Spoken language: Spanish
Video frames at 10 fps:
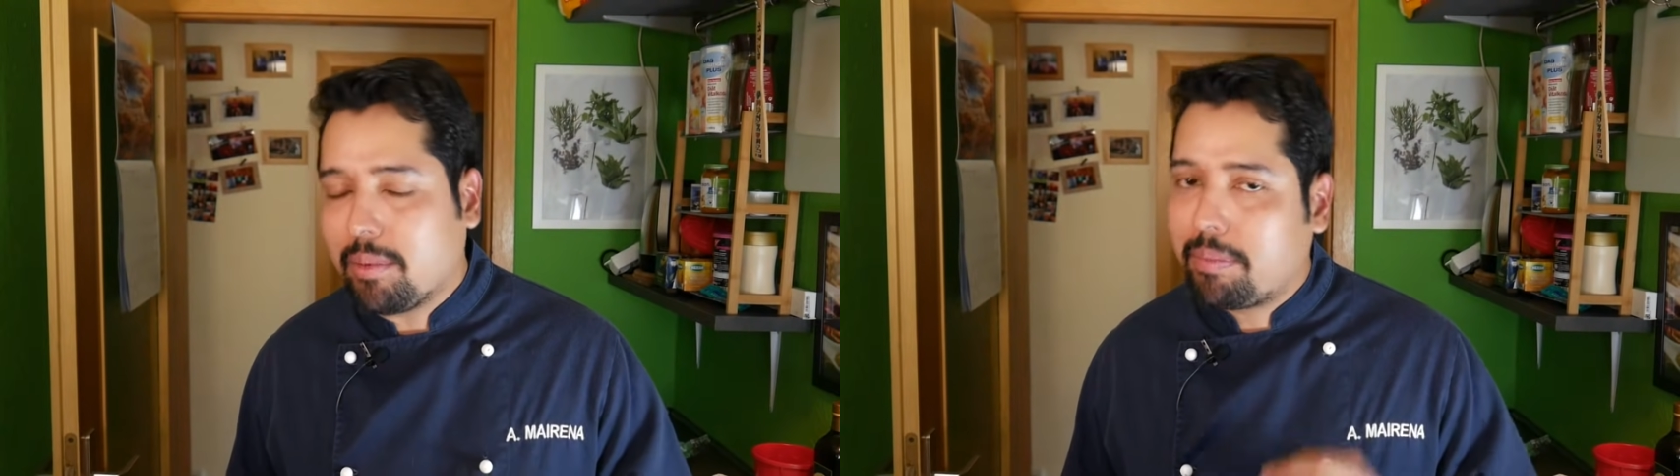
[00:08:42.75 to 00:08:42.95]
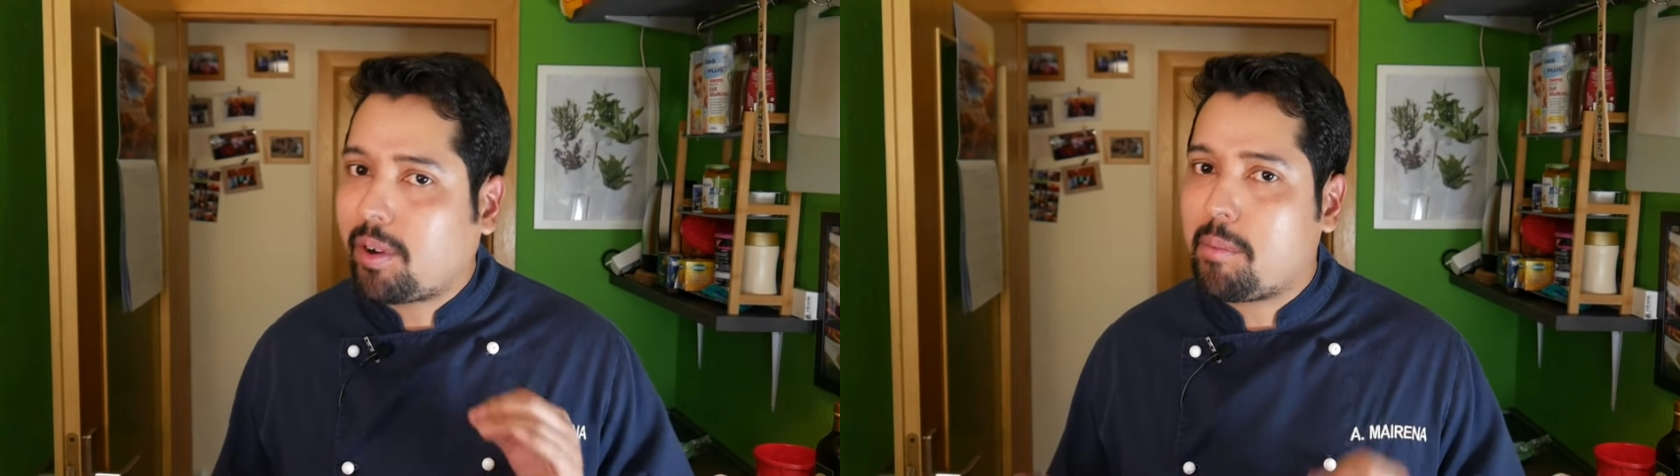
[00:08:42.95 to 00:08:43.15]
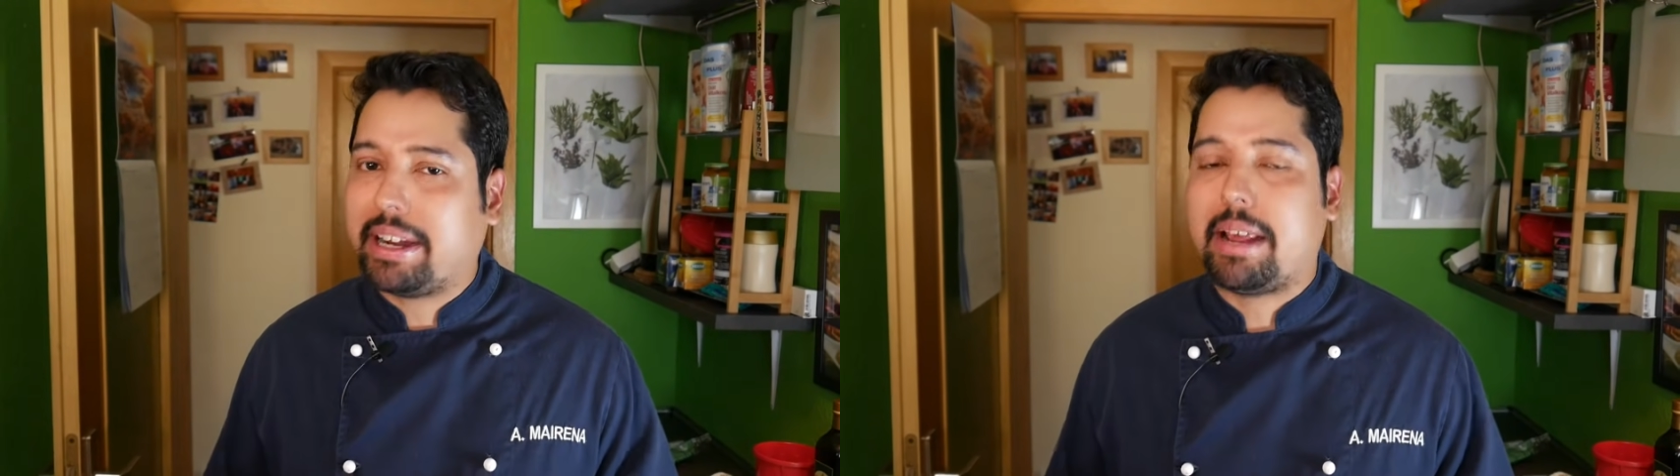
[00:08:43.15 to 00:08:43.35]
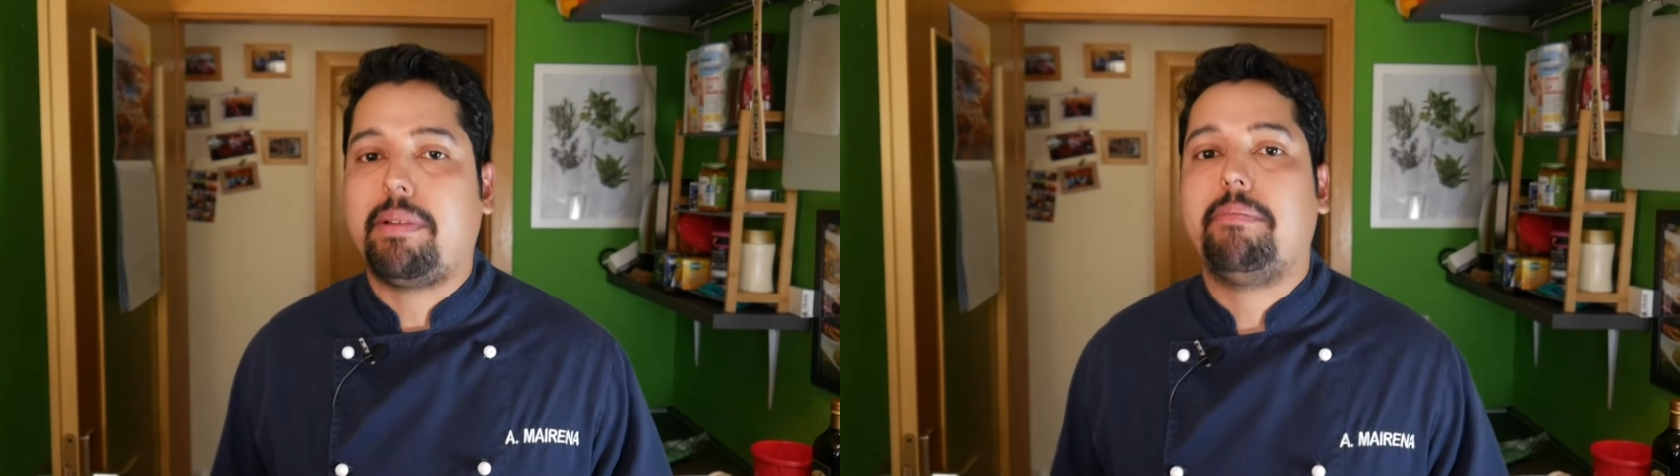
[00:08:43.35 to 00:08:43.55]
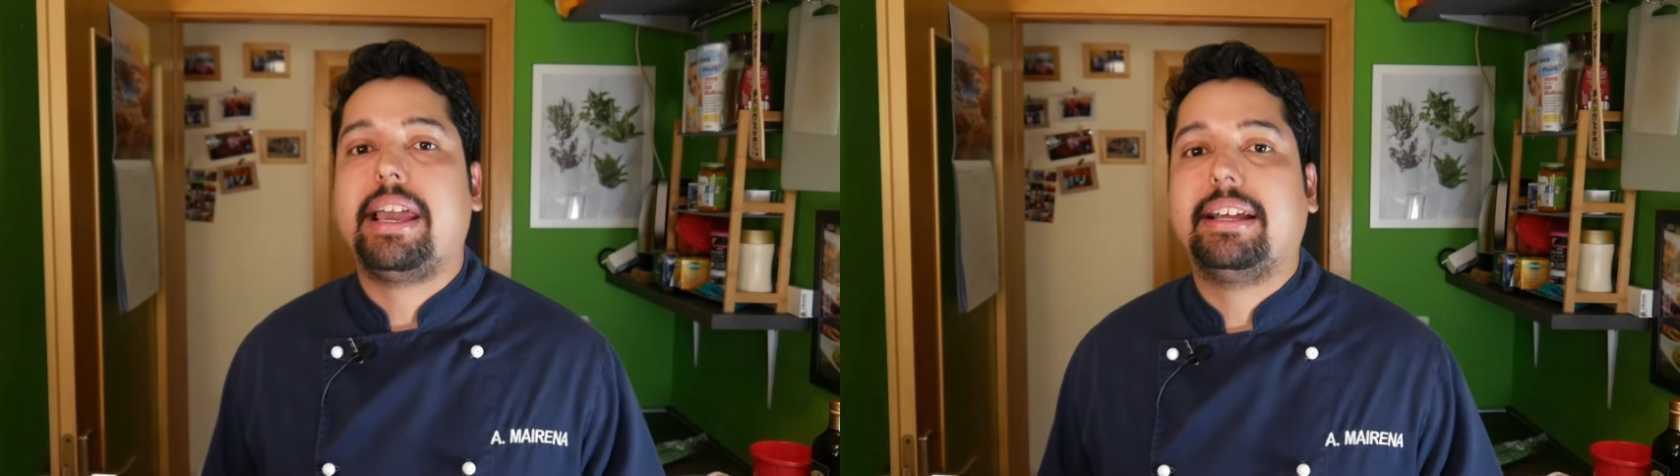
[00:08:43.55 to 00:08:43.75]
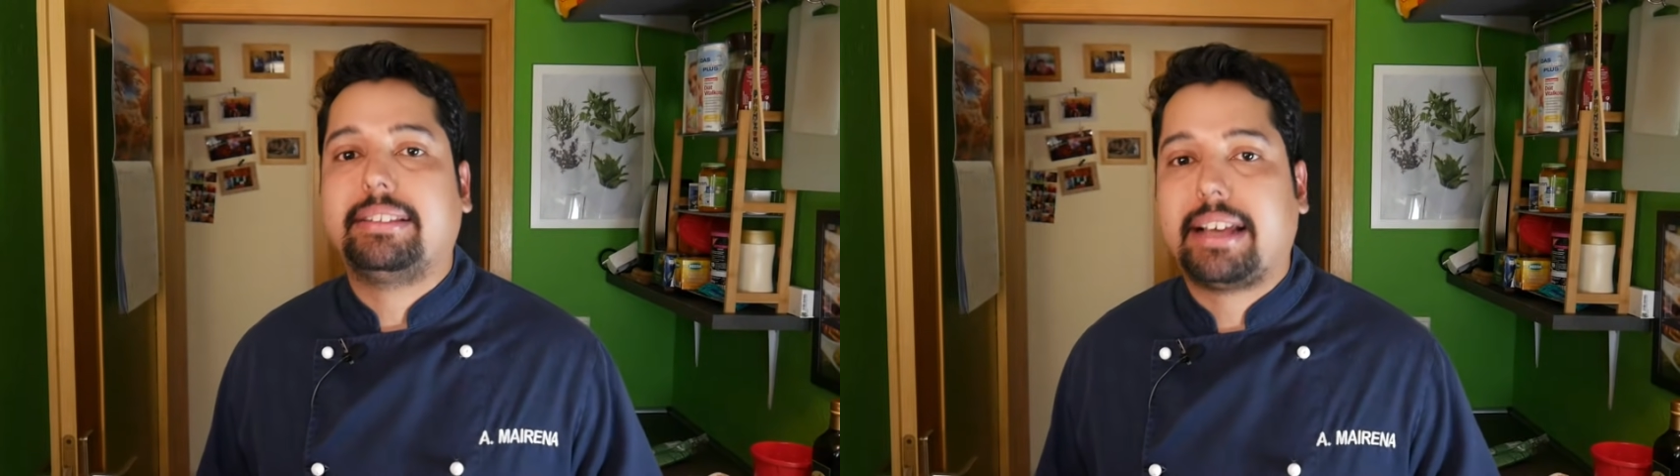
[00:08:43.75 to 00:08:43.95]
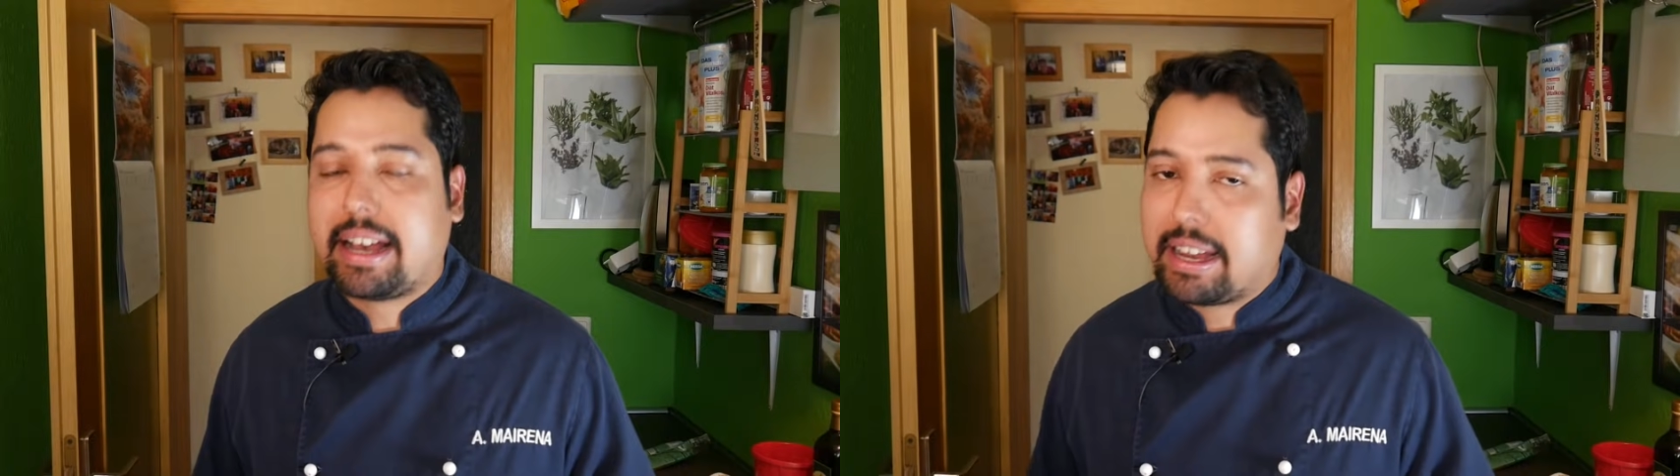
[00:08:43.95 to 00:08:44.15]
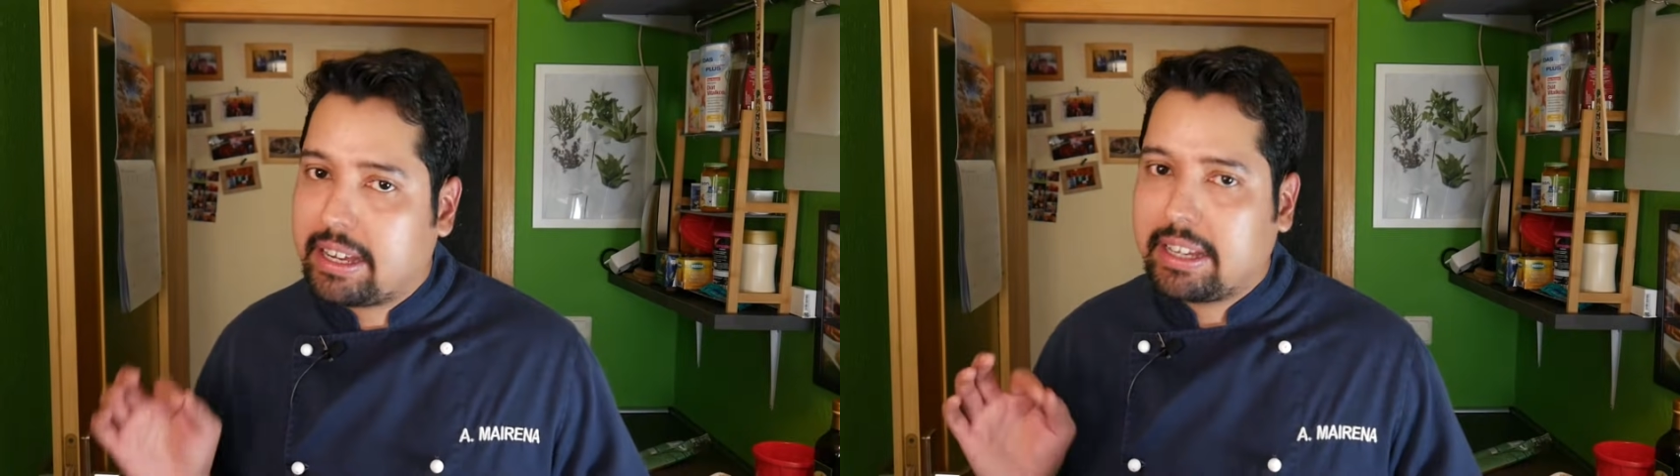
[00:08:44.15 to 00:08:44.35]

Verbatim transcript: un poco más de pimienta,